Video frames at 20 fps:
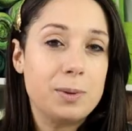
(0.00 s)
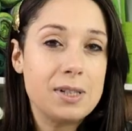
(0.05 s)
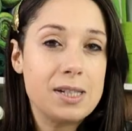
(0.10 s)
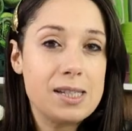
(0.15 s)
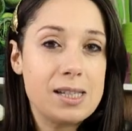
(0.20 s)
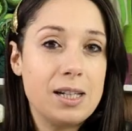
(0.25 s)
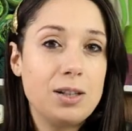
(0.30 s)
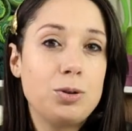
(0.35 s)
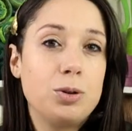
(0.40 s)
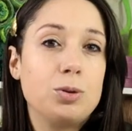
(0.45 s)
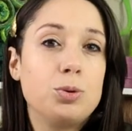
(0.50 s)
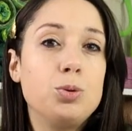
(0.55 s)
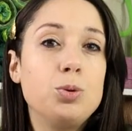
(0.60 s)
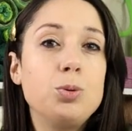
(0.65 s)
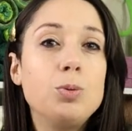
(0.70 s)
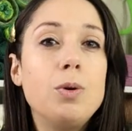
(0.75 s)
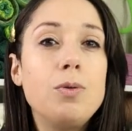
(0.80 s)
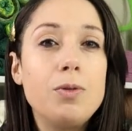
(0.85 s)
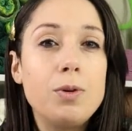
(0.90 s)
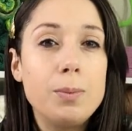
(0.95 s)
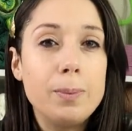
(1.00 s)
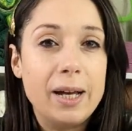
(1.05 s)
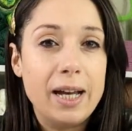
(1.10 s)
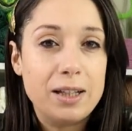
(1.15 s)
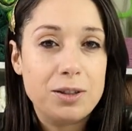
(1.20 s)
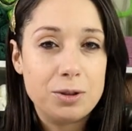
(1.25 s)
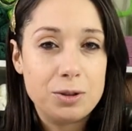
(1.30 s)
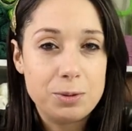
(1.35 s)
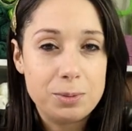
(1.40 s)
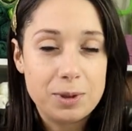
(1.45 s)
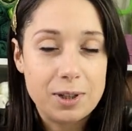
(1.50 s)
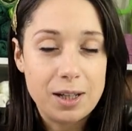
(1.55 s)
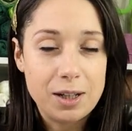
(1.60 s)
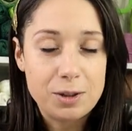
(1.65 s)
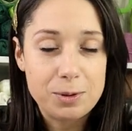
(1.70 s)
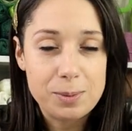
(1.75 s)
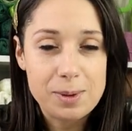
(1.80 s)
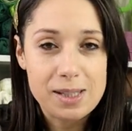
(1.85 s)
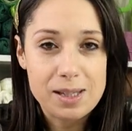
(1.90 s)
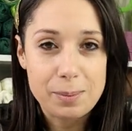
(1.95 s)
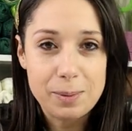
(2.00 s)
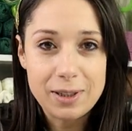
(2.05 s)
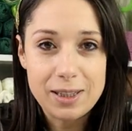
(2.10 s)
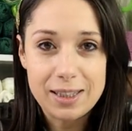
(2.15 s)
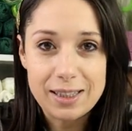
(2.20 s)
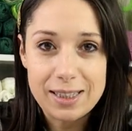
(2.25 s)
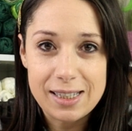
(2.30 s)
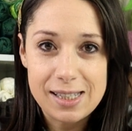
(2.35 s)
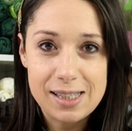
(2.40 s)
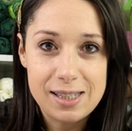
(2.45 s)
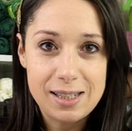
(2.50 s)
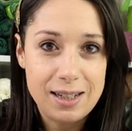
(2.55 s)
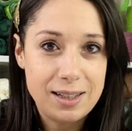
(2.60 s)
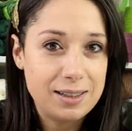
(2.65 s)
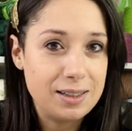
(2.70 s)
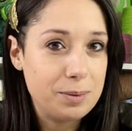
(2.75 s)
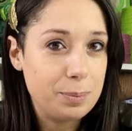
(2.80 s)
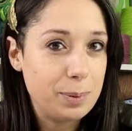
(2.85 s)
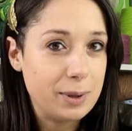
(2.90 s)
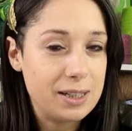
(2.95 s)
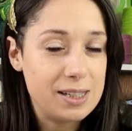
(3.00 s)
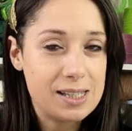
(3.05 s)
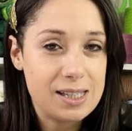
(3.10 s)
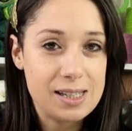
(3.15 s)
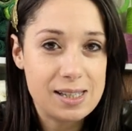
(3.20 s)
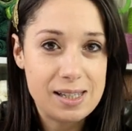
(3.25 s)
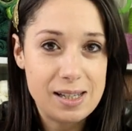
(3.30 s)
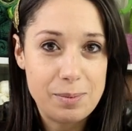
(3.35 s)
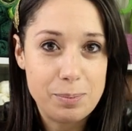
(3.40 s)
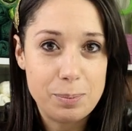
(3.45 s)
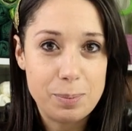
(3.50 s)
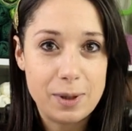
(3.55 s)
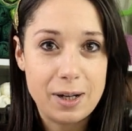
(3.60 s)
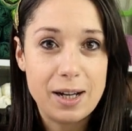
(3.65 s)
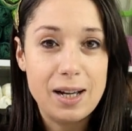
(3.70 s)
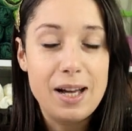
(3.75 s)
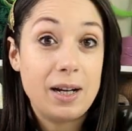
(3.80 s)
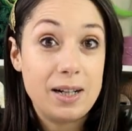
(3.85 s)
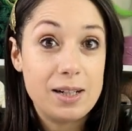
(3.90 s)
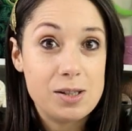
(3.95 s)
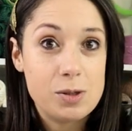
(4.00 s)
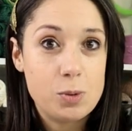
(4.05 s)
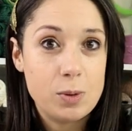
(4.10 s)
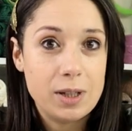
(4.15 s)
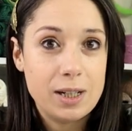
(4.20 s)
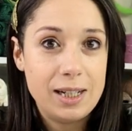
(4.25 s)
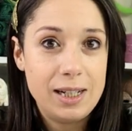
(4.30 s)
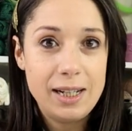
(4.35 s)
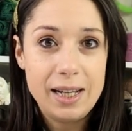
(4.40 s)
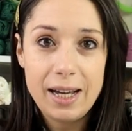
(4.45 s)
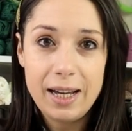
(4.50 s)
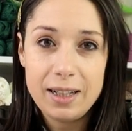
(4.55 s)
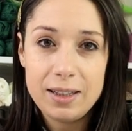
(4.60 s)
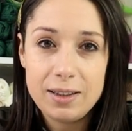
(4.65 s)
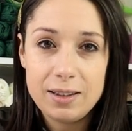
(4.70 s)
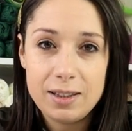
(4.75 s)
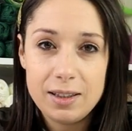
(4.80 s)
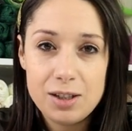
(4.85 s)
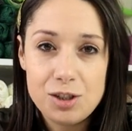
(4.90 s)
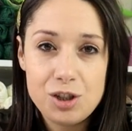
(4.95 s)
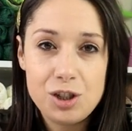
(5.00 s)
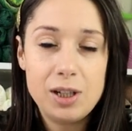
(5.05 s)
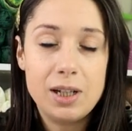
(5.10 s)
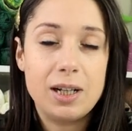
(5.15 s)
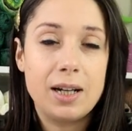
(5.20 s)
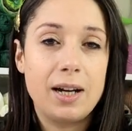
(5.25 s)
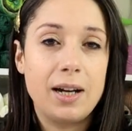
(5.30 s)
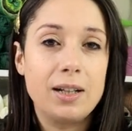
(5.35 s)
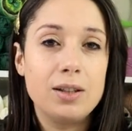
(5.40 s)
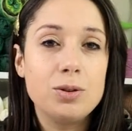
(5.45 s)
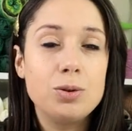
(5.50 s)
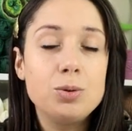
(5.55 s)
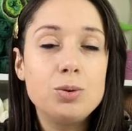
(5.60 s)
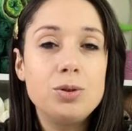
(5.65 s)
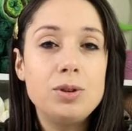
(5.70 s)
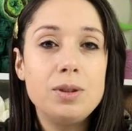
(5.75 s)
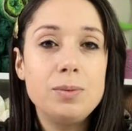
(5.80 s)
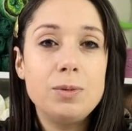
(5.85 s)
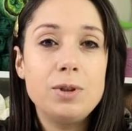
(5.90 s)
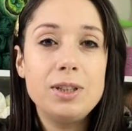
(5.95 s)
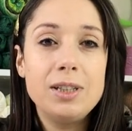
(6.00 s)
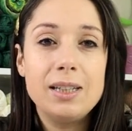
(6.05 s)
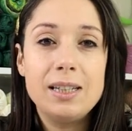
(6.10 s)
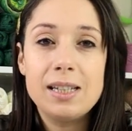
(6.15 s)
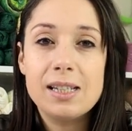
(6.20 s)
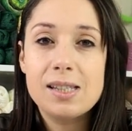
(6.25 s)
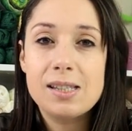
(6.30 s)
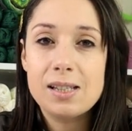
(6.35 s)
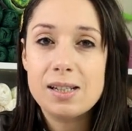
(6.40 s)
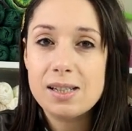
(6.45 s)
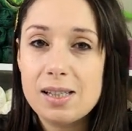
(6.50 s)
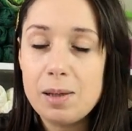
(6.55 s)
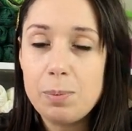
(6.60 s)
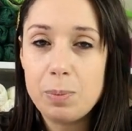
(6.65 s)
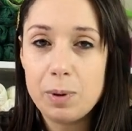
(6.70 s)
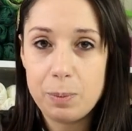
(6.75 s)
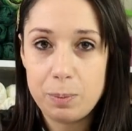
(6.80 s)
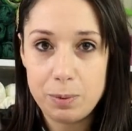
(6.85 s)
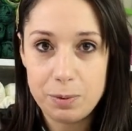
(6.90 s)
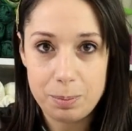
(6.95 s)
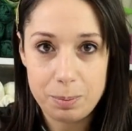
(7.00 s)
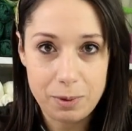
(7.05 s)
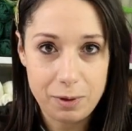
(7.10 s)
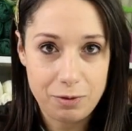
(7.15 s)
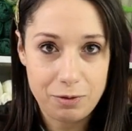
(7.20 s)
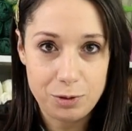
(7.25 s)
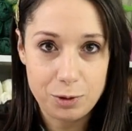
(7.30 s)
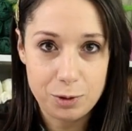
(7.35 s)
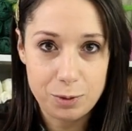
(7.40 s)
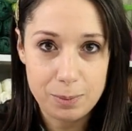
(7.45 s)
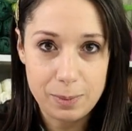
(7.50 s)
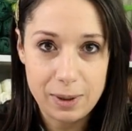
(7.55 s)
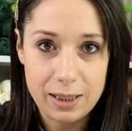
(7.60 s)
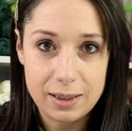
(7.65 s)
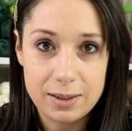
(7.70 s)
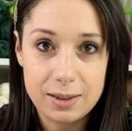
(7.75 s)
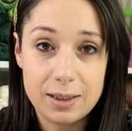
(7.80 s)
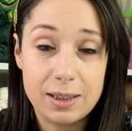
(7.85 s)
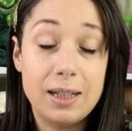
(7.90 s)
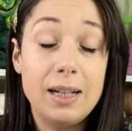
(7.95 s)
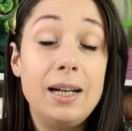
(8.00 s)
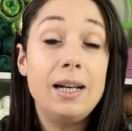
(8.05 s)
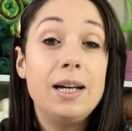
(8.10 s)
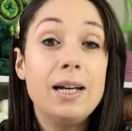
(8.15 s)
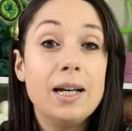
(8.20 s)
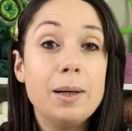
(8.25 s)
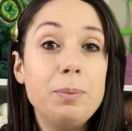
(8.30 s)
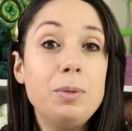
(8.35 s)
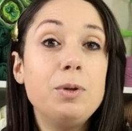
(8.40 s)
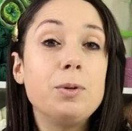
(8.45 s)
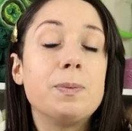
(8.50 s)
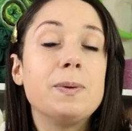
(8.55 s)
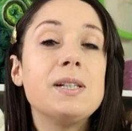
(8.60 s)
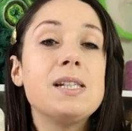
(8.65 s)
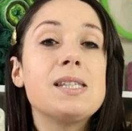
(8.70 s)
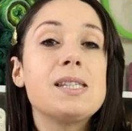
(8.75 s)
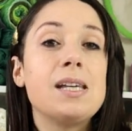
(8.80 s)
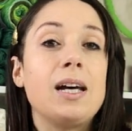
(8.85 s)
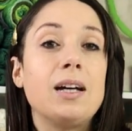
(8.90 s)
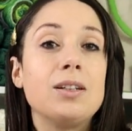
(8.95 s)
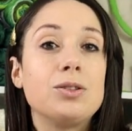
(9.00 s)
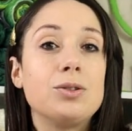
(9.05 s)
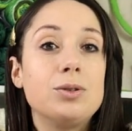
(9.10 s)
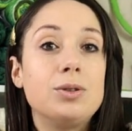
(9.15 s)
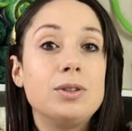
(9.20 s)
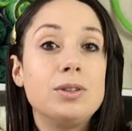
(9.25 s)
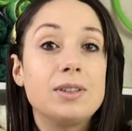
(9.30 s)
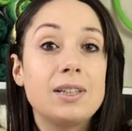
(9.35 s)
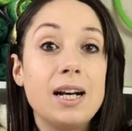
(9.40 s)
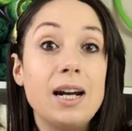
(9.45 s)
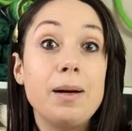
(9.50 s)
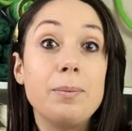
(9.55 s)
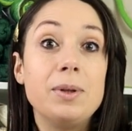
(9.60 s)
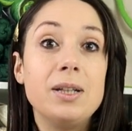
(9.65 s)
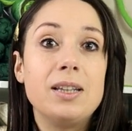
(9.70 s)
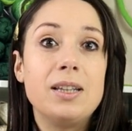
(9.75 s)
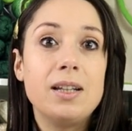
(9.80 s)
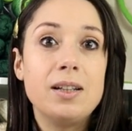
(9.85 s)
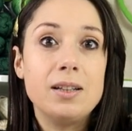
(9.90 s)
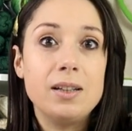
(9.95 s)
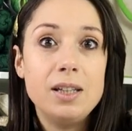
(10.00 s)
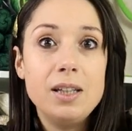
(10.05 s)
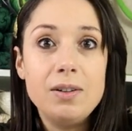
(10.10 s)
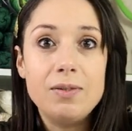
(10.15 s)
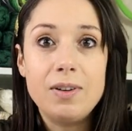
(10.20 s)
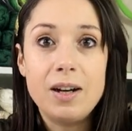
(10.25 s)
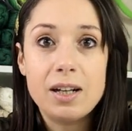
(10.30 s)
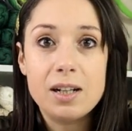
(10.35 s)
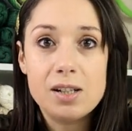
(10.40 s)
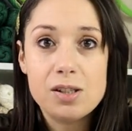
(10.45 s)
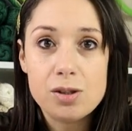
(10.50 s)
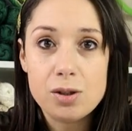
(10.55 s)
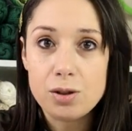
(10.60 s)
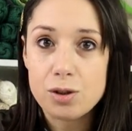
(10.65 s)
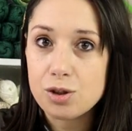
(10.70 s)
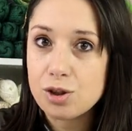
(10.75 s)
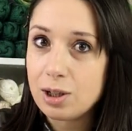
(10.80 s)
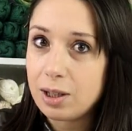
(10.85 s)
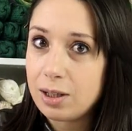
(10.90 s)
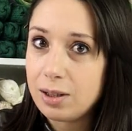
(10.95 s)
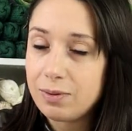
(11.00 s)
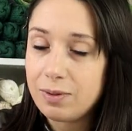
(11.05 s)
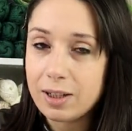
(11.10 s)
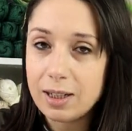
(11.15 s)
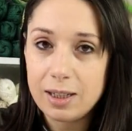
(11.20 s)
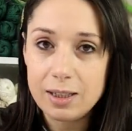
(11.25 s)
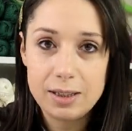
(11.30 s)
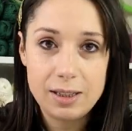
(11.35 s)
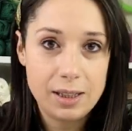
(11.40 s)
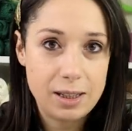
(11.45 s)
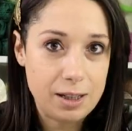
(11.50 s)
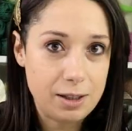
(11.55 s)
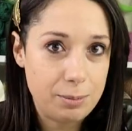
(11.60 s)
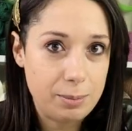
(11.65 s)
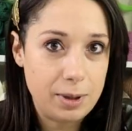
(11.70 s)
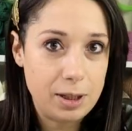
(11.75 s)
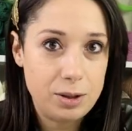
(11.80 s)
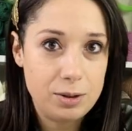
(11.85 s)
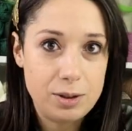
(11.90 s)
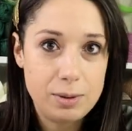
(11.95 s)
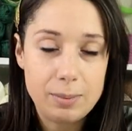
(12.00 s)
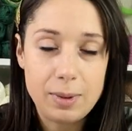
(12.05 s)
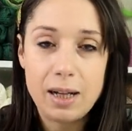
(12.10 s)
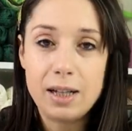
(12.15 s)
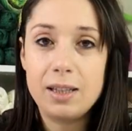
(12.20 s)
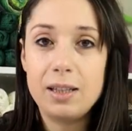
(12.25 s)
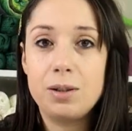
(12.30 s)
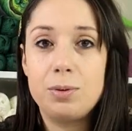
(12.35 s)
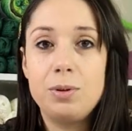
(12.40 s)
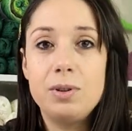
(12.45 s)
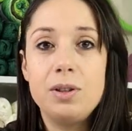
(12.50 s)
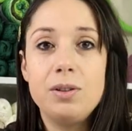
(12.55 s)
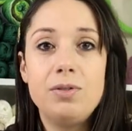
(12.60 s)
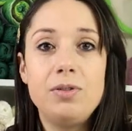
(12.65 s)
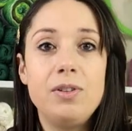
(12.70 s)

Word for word: pensato ad un nuovo metodo perché come sapete Tessiland pensa sempre alle sue clienti e cerca in tutti i modi di essere sempre più performante. E abbiamo pensato tramite i vari social, vale a dire meglio di mai e quindi